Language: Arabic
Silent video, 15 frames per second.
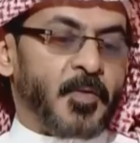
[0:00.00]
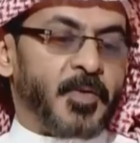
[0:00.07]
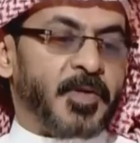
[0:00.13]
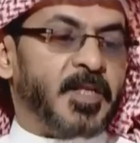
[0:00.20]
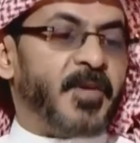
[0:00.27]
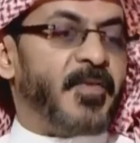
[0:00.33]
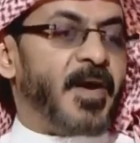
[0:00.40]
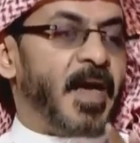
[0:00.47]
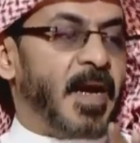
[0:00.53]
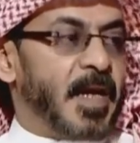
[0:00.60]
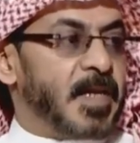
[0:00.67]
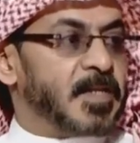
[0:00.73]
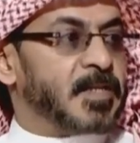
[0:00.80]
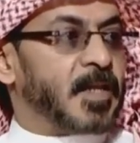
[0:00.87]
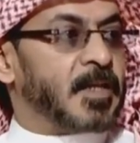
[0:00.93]
انه ارتفع عليها
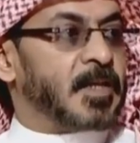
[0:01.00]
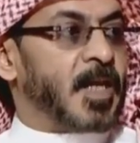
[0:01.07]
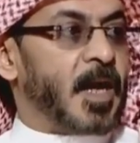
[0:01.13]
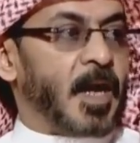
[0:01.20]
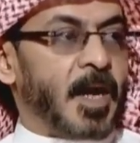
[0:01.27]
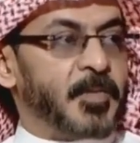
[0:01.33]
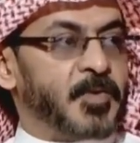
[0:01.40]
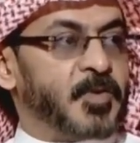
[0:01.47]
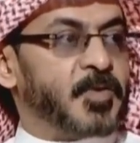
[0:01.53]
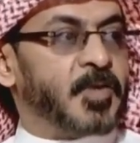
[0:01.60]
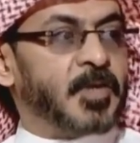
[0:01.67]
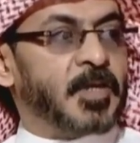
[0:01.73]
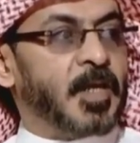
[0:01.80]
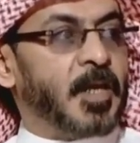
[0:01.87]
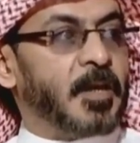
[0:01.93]
الاستقطاع
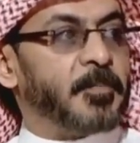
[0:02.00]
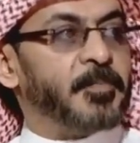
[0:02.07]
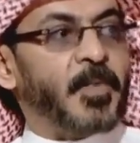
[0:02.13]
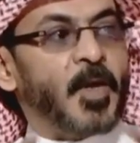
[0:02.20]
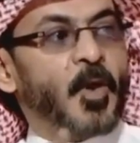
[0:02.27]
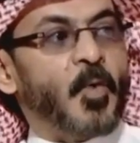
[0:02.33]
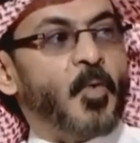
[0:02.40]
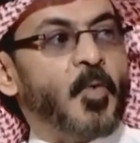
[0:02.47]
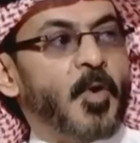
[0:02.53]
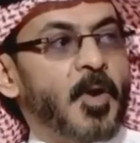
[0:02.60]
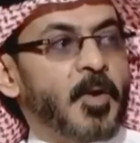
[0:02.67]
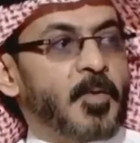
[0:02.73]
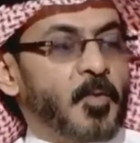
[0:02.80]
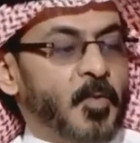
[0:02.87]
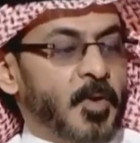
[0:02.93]
65
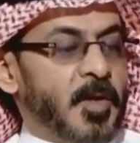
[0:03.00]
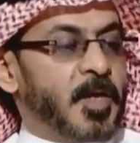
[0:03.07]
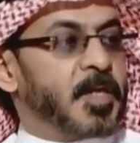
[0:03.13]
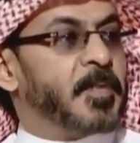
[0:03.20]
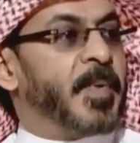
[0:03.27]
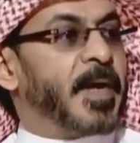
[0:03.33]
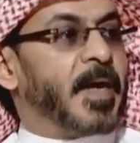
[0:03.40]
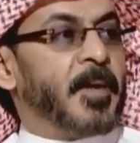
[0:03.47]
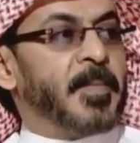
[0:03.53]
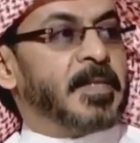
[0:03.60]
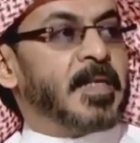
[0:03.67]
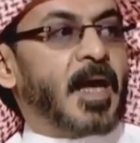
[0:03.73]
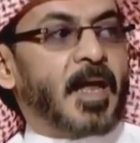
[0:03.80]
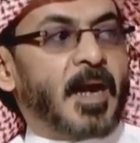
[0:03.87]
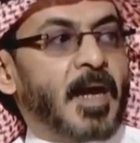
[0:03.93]
واللي تبقى من
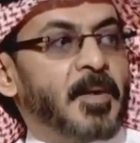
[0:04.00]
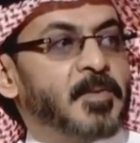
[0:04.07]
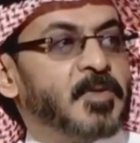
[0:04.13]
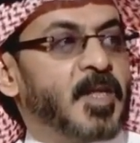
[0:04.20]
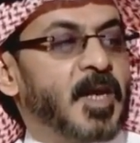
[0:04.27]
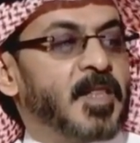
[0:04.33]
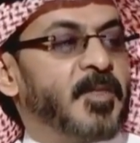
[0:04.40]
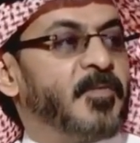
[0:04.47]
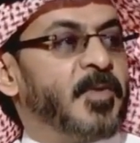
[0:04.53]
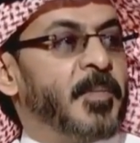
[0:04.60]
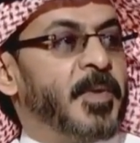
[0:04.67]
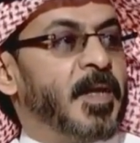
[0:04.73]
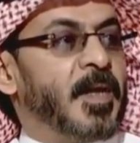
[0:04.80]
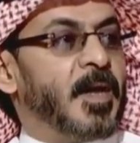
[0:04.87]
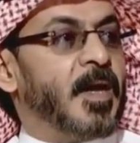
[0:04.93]
دخله
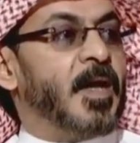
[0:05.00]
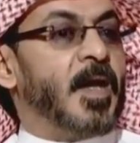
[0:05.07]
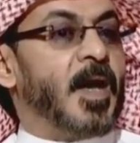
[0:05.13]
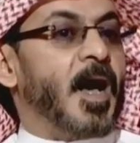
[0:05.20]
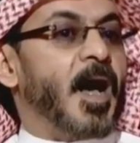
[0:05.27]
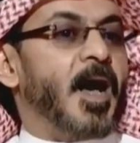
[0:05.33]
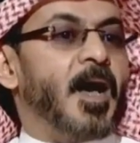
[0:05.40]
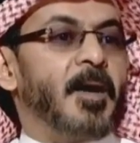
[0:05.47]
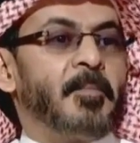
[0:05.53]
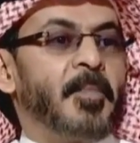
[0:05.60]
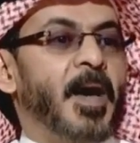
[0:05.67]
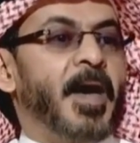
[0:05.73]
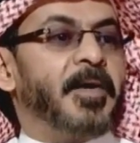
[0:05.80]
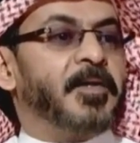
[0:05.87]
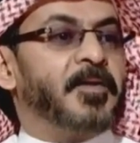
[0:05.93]
35%
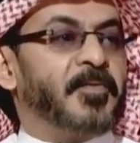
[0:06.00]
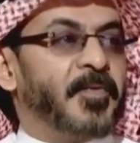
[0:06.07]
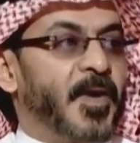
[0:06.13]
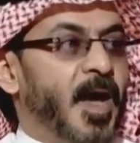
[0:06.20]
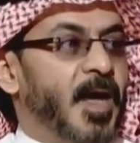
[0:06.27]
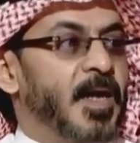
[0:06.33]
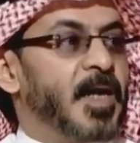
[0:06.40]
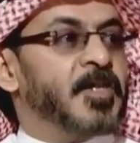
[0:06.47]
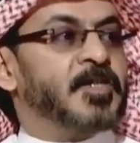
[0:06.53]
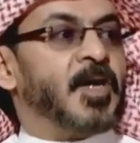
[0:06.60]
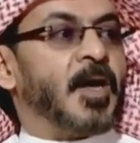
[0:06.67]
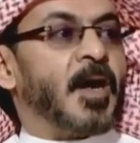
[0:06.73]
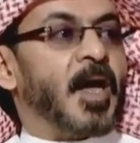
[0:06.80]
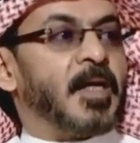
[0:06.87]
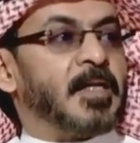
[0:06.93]
مع ارتفاع
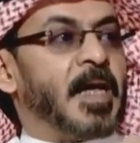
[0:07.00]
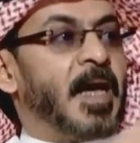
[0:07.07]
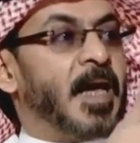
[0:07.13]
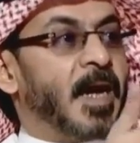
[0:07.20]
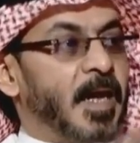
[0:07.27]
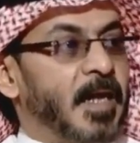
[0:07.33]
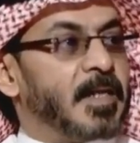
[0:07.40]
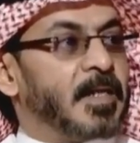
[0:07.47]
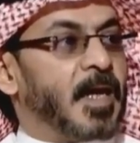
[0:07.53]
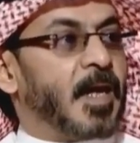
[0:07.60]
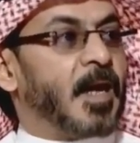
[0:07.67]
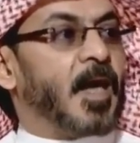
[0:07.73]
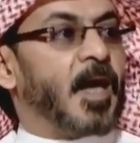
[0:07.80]
الايجارات على القطاع